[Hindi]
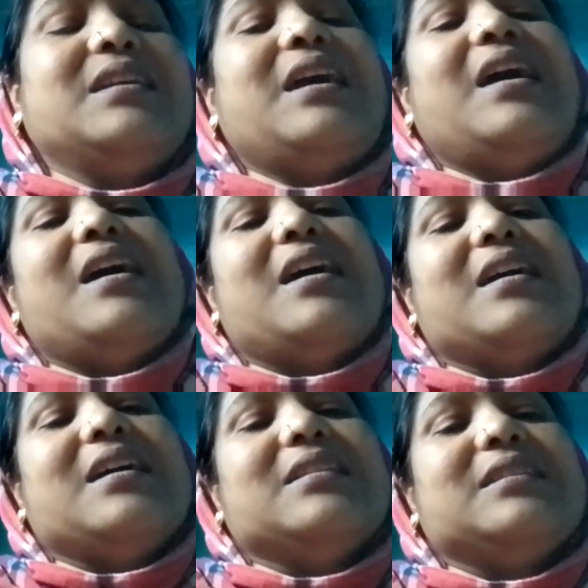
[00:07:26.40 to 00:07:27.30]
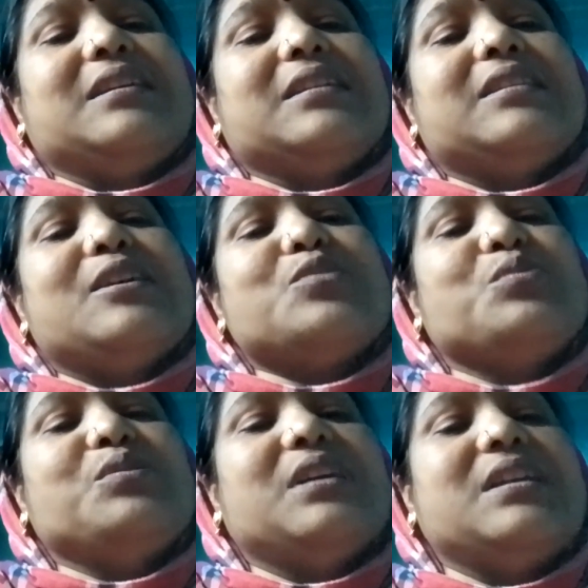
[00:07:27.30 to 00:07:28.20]
क्या है गलती कितना
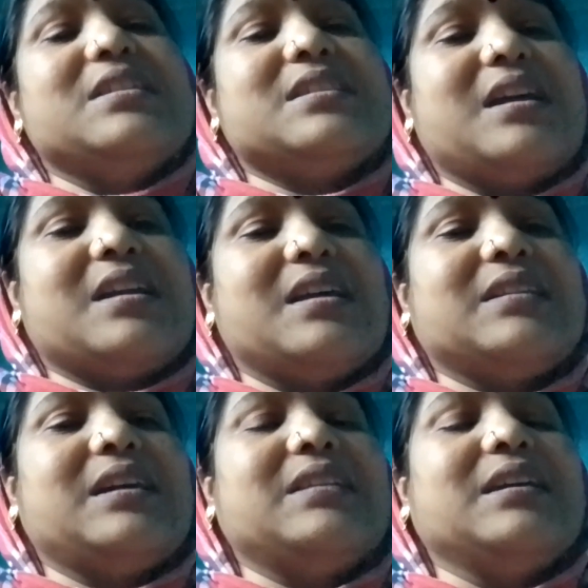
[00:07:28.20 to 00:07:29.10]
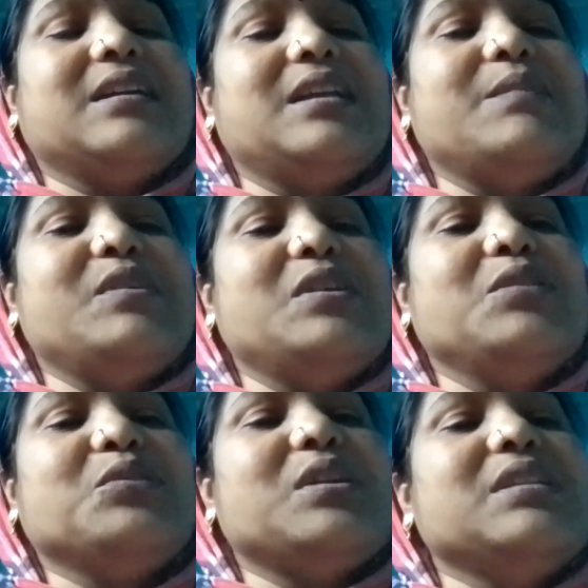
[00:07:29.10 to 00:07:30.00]
सुंदर इंसान रहता है देखने
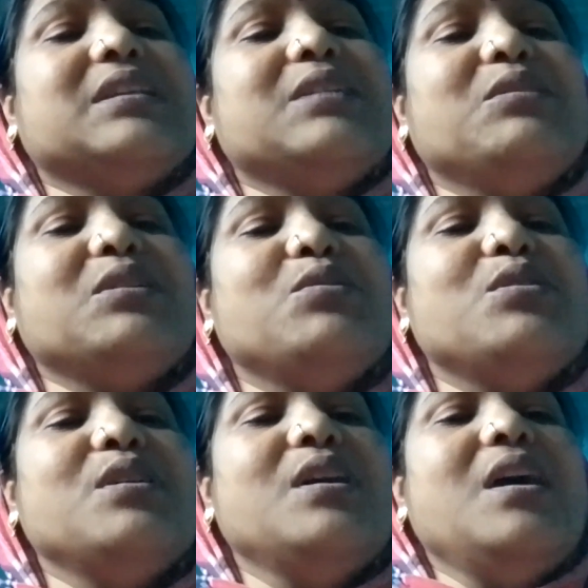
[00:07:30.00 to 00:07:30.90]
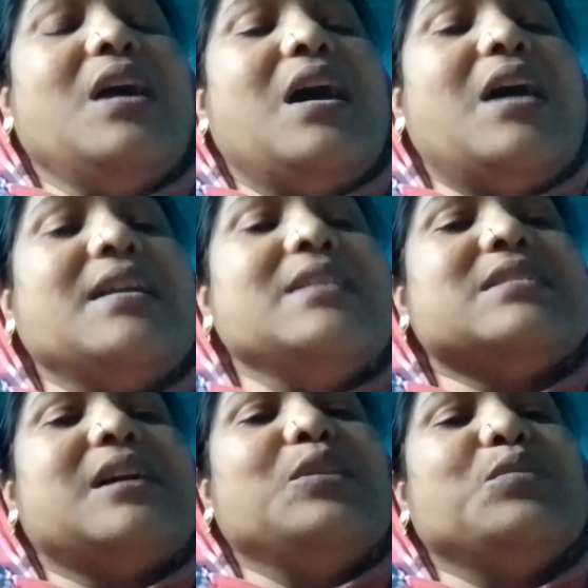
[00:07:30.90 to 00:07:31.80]
में तुरंत क्योंकि वो हर
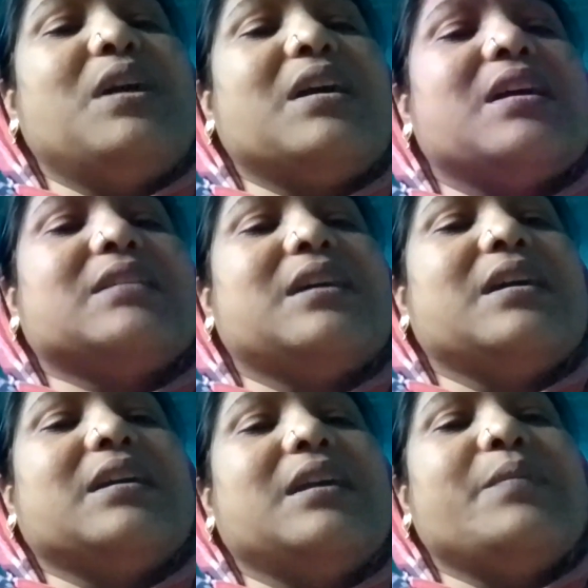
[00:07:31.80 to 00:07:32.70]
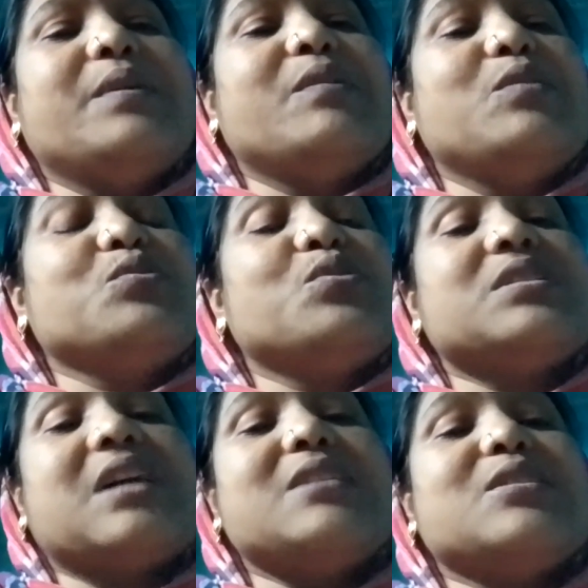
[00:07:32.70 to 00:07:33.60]
इंसान दुआ करता है कि हे भगवान उसको
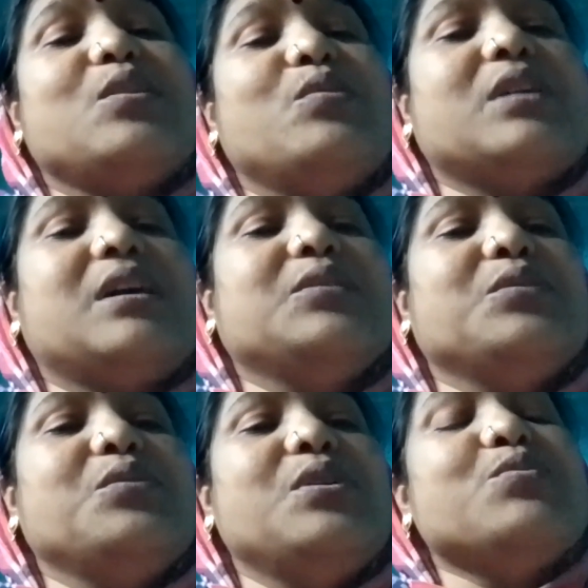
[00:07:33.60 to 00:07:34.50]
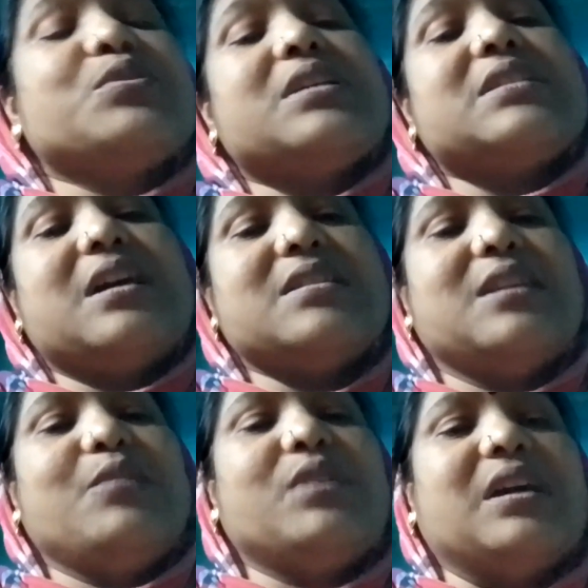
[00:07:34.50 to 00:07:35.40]
सांस लौटा दो उसका सांस
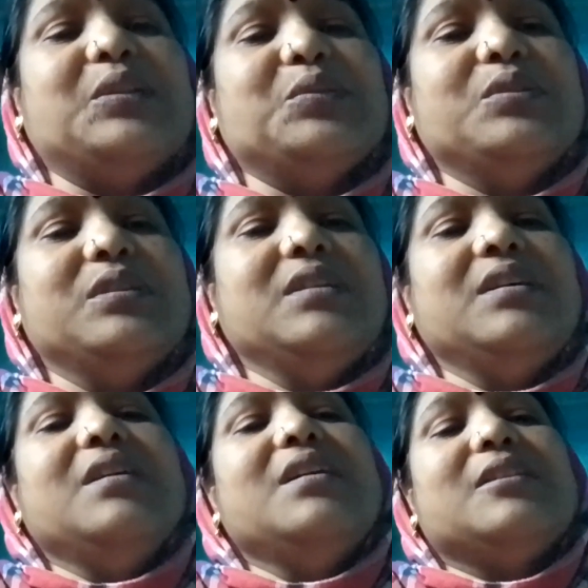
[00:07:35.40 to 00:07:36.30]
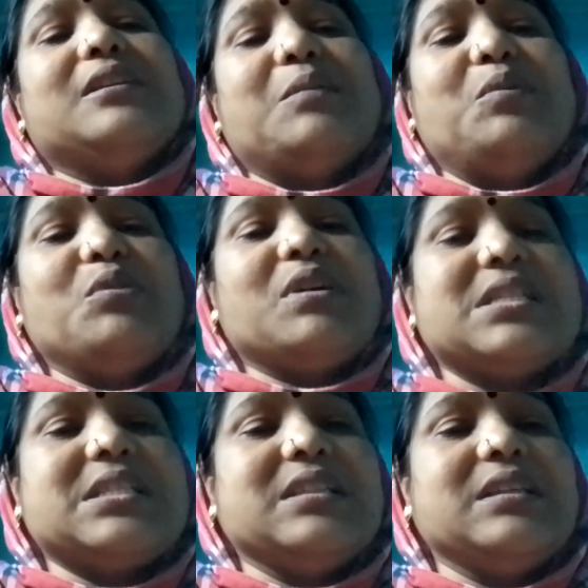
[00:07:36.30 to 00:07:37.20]
लौटा दो तो हम लोग
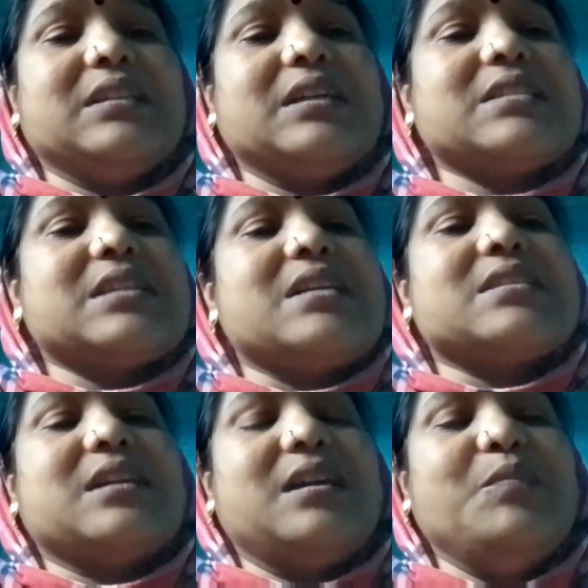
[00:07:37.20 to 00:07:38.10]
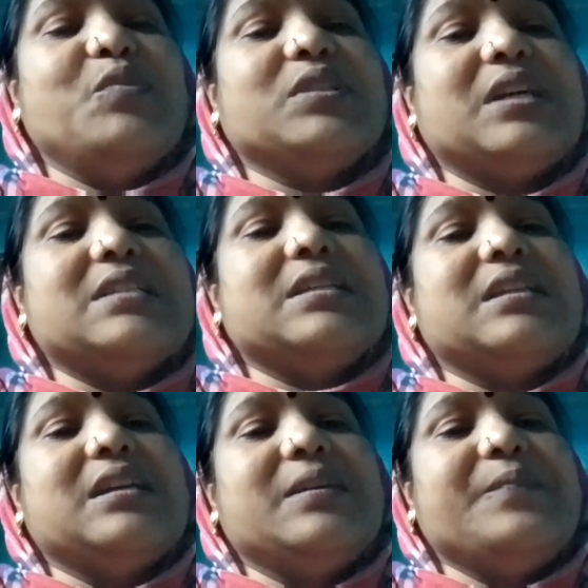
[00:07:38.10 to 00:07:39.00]
का ज़िंदगी तो एक सांस का ही
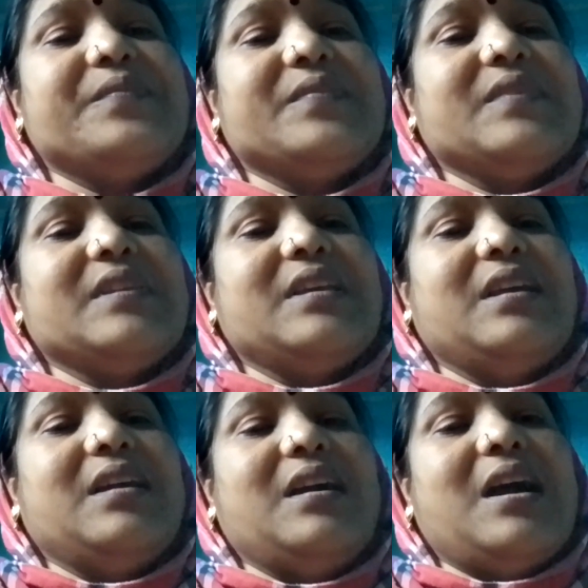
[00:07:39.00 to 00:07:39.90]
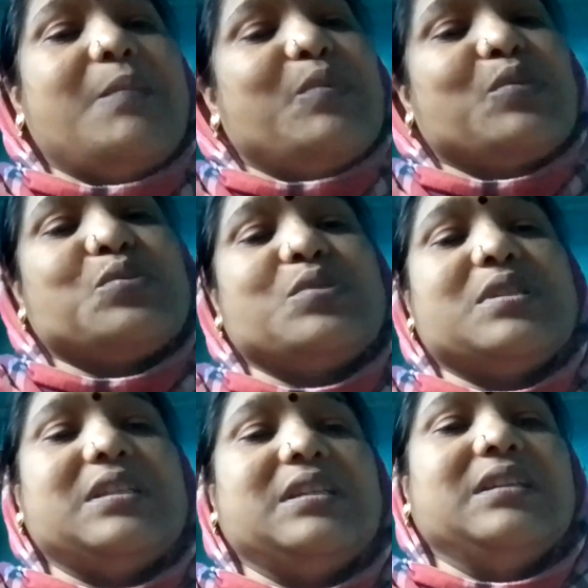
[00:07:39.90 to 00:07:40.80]
मोहताजन है आप लोग
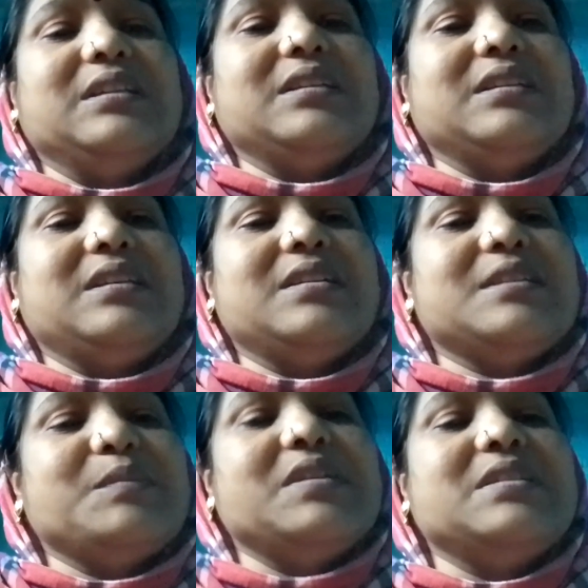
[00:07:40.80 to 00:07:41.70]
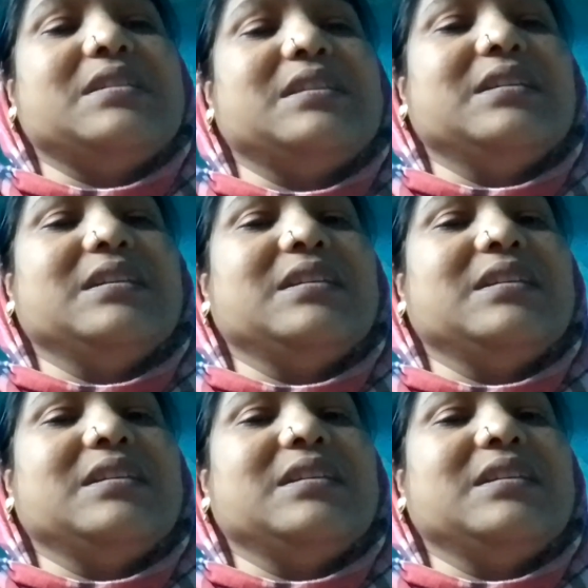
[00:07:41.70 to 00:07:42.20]
सोचिए समझिए